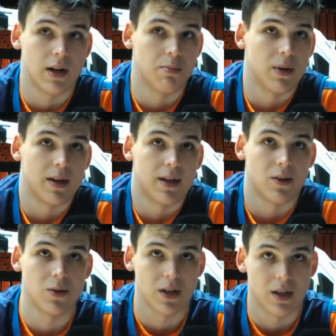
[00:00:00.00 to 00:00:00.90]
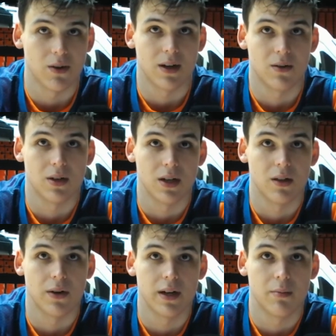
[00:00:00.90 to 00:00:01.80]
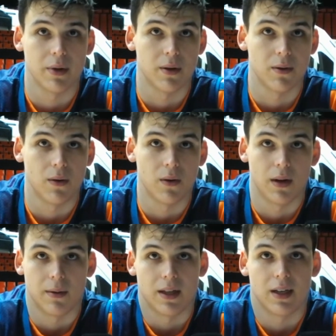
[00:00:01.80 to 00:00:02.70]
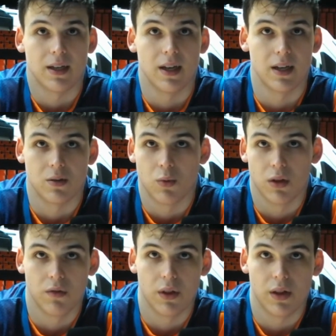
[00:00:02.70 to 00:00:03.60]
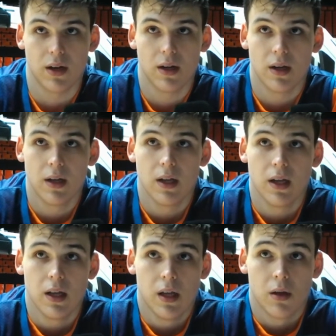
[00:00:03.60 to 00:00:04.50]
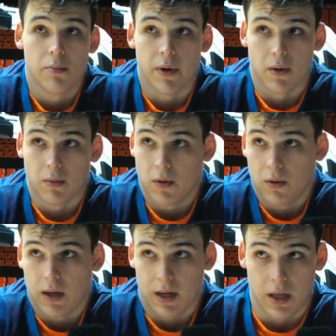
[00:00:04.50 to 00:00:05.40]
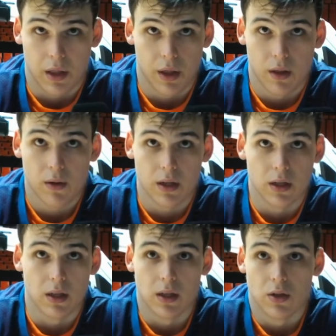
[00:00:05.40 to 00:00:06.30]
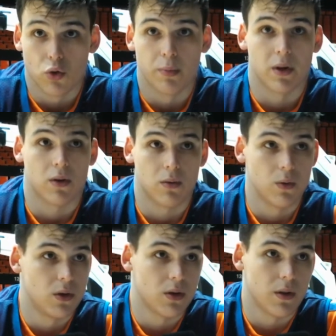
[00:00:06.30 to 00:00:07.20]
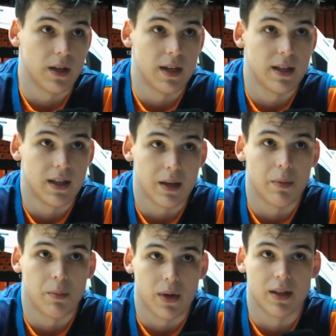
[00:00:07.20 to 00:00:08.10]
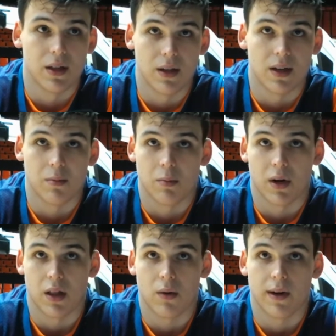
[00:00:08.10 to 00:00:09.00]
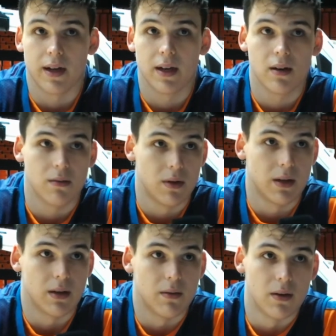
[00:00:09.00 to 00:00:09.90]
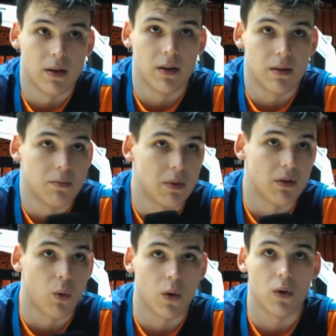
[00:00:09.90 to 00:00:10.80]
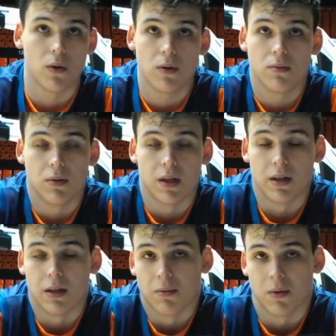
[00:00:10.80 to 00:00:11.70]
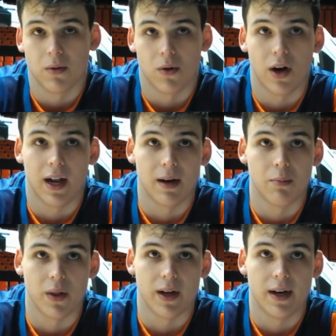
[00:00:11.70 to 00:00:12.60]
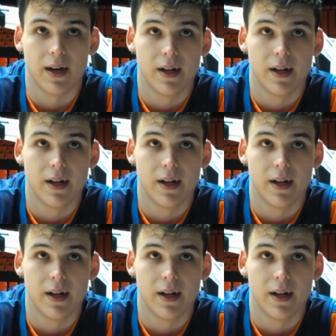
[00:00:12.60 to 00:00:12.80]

pueda conseguir lo que ha conseguido él, pero la verdad es que, que es muy difícil pero bueno, agradecido y, súper orgulloso de, que me puedan decir que me parezco a él en, mi juego y bueno, ojalá pueda,